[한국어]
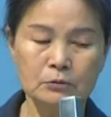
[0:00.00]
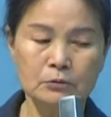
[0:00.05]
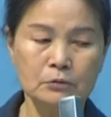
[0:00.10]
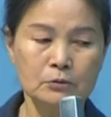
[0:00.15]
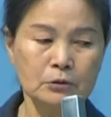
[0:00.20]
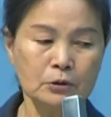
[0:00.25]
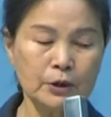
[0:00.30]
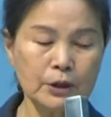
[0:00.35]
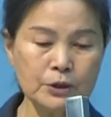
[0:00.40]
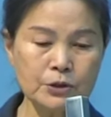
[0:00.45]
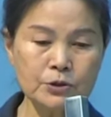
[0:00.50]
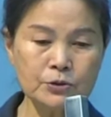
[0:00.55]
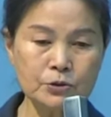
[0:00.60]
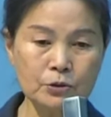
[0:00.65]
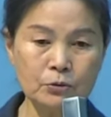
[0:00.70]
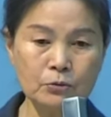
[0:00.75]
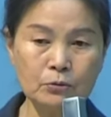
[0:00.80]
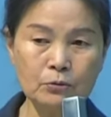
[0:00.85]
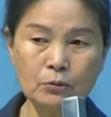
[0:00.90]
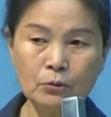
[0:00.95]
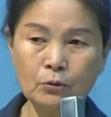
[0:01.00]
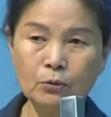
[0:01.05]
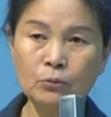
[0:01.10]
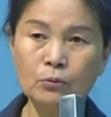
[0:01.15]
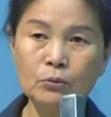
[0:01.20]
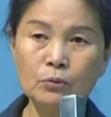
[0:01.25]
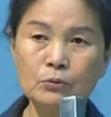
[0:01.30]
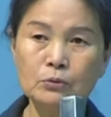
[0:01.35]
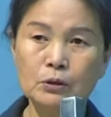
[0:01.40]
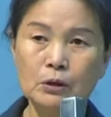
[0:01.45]
그래서 이제
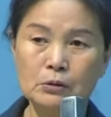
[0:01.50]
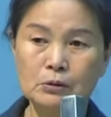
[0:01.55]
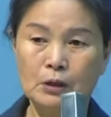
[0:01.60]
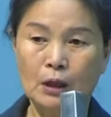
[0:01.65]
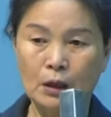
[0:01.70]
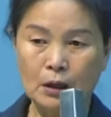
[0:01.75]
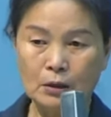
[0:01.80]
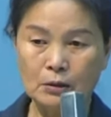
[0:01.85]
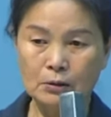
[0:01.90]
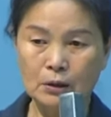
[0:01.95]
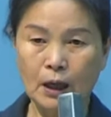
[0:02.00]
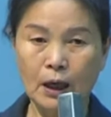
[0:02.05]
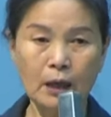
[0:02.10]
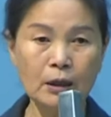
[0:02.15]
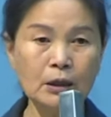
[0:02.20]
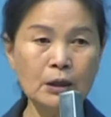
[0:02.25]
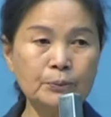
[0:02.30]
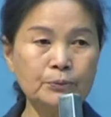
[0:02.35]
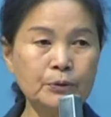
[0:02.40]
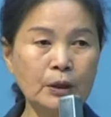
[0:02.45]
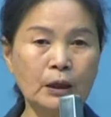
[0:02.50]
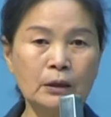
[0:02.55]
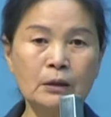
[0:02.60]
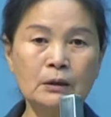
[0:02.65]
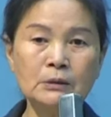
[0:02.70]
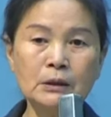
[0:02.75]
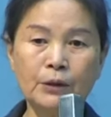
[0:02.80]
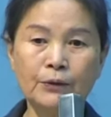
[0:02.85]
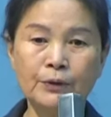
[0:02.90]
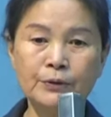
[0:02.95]
어, 한갑을 안
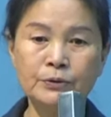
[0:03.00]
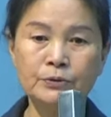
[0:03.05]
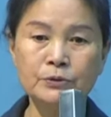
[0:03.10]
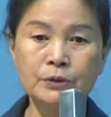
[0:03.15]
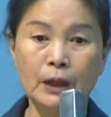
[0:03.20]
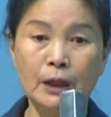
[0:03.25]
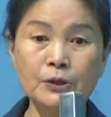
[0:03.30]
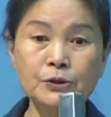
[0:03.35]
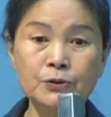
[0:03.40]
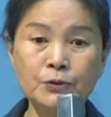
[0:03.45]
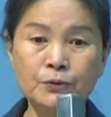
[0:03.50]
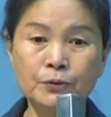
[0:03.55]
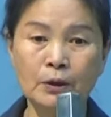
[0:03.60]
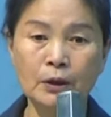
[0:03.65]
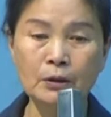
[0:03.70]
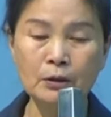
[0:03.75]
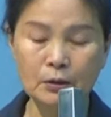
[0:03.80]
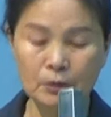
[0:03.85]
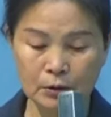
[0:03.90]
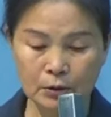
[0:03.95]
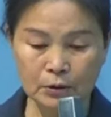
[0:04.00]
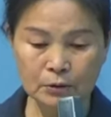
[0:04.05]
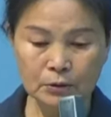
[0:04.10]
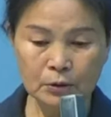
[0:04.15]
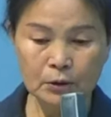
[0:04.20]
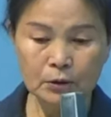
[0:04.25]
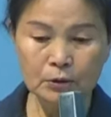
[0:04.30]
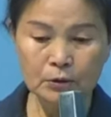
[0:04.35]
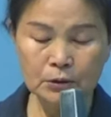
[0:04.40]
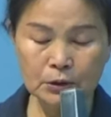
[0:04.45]
한다고 하더니 하셨네.
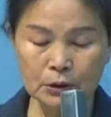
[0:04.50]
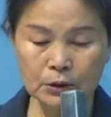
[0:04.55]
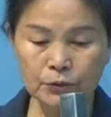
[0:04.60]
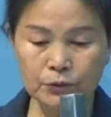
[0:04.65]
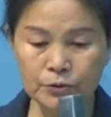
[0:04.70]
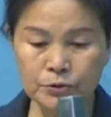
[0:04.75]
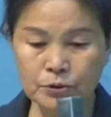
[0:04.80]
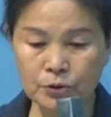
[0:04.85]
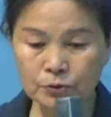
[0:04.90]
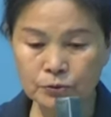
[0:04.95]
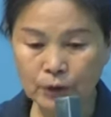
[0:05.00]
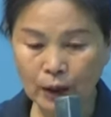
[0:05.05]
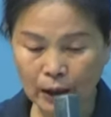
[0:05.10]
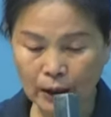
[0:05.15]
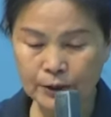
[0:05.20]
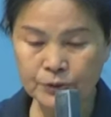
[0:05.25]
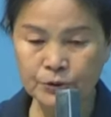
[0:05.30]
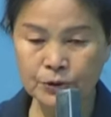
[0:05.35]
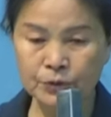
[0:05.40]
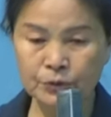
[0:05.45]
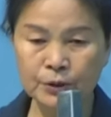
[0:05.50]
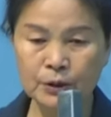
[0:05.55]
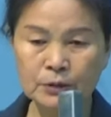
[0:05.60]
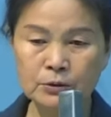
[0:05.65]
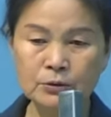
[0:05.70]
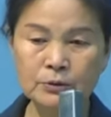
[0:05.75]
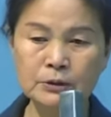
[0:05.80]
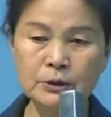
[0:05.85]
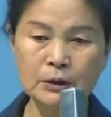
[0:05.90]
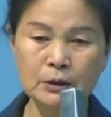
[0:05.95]
그러고는 이제 갔어요.
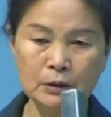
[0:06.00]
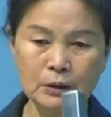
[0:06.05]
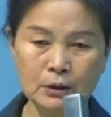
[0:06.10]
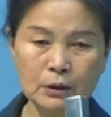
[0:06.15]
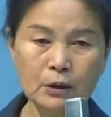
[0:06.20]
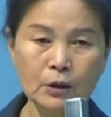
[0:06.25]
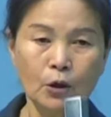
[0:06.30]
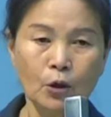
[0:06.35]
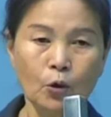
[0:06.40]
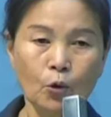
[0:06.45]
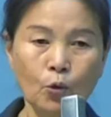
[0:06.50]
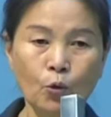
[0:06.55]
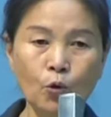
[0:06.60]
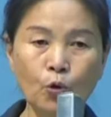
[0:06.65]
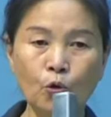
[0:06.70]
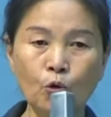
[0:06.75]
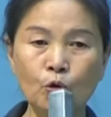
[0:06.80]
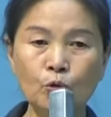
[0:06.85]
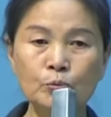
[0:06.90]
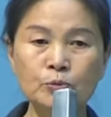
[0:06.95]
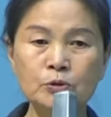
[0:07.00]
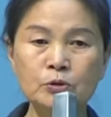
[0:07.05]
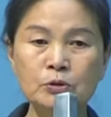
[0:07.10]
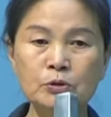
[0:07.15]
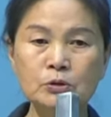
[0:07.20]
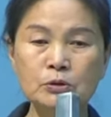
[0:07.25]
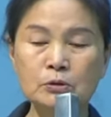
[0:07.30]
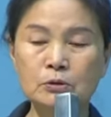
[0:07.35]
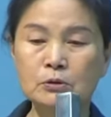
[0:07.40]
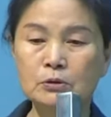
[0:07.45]
이랬더니
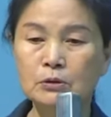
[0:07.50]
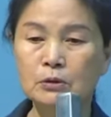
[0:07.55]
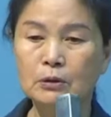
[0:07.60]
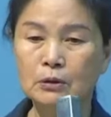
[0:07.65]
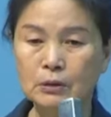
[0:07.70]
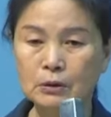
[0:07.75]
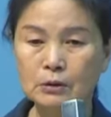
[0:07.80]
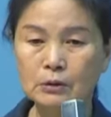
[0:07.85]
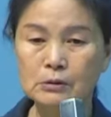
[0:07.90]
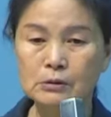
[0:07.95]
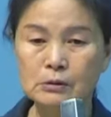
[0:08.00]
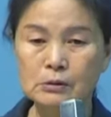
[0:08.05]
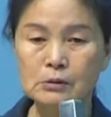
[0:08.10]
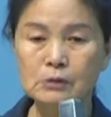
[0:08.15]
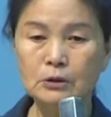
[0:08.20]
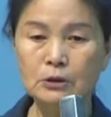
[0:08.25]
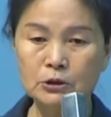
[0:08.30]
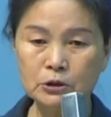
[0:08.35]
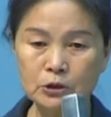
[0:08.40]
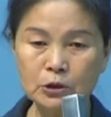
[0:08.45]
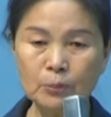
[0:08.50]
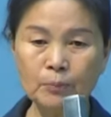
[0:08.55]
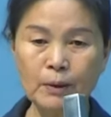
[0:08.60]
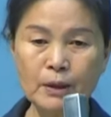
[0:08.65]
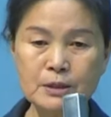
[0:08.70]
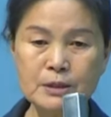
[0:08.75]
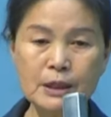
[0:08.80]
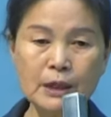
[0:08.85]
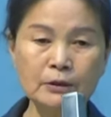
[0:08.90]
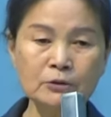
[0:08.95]
고모, 큰엄마,
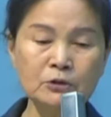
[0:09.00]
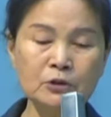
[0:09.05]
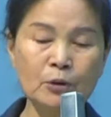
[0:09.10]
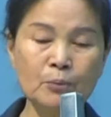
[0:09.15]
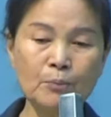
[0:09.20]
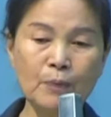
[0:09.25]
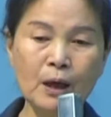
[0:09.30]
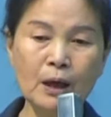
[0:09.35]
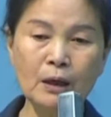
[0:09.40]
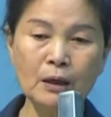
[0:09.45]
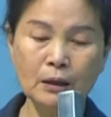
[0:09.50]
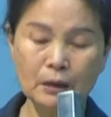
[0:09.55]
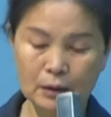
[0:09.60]
작은엄마